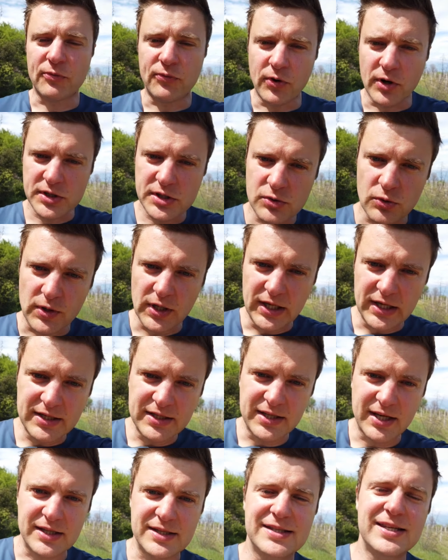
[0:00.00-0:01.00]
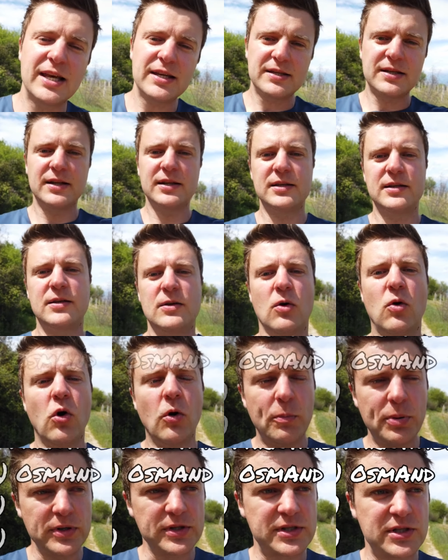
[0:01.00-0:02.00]
bevorzuge ich tatsächlich
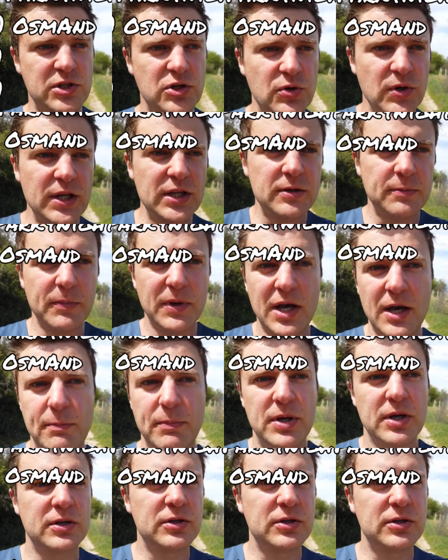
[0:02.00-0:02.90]
OpenStreetMap,